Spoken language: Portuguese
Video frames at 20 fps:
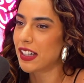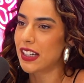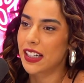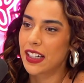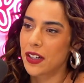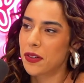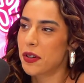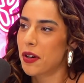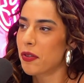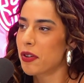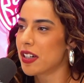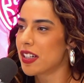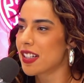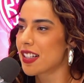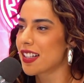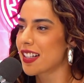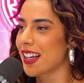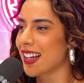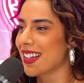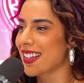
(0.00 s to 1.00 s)
não
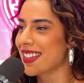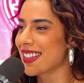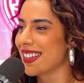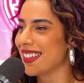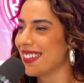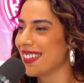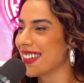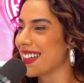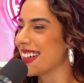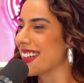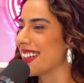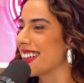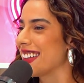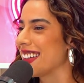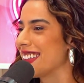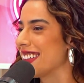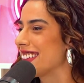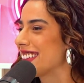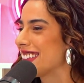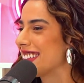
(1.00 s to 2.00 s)
alcançar esse lugar que
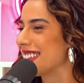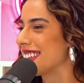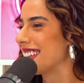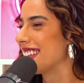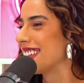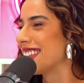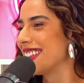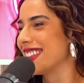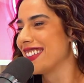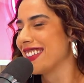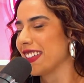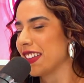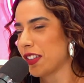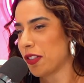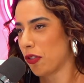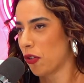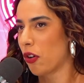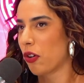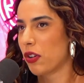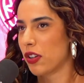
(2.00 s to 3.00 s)
eu, que eu
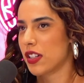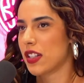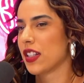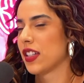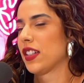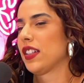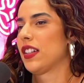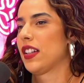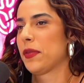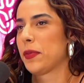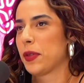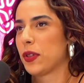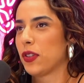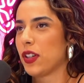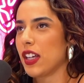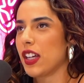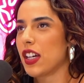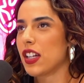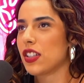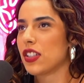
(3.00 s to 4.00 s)
tô alcançando, né? Porque eu
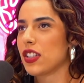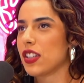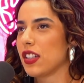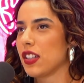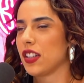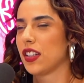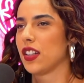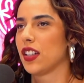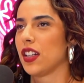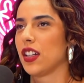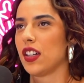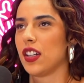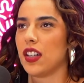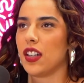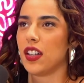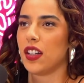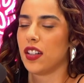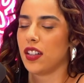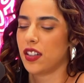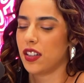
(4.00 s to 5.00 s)
nem acho que,
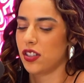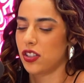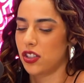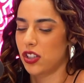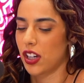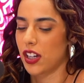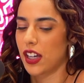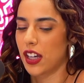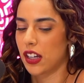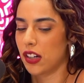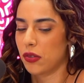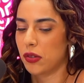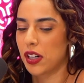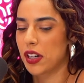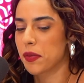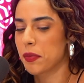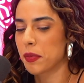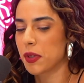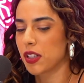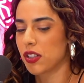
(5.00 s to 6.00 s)
que cheguei no
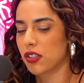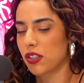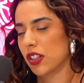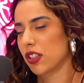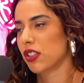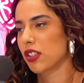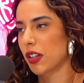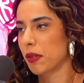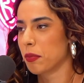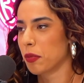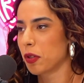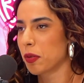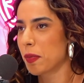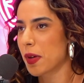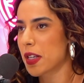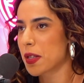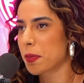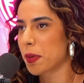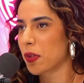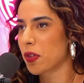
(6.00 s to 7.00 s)
limite. Eu acho que tem muito
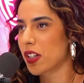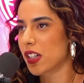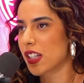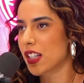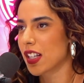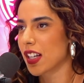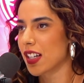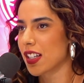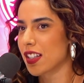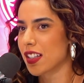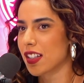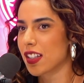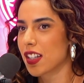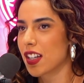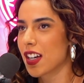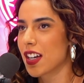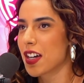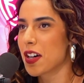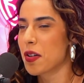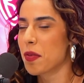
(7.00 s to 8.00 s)
mais para alcançar, assim.
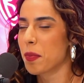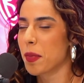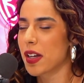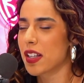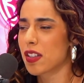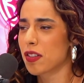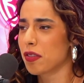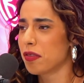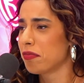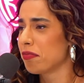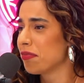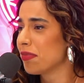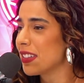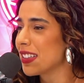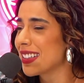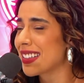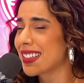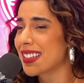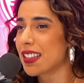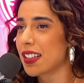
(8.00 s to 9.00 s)
Mas eu
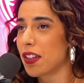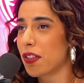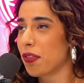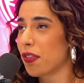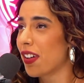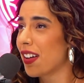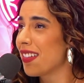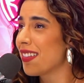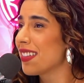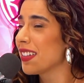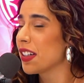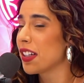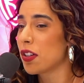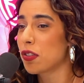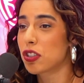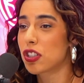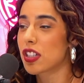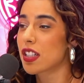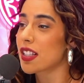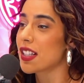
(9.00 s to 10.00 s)
eu falava, eu
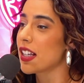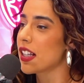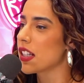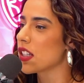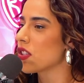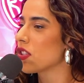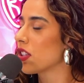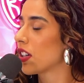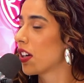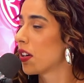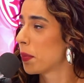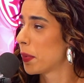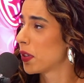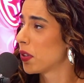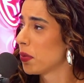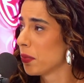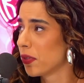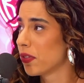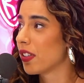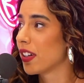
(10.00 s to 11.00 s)
tinha certeza, eu chegava pra
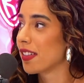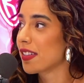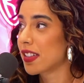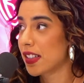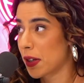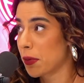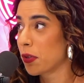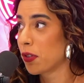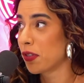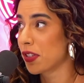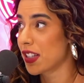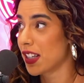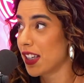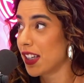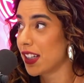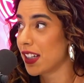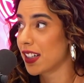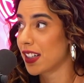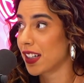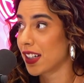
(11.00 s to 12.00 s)
todo mundo e falava, sabe que eu vou ser
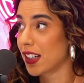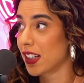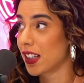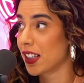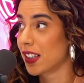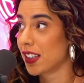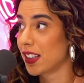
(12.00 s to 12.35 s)
rica, né?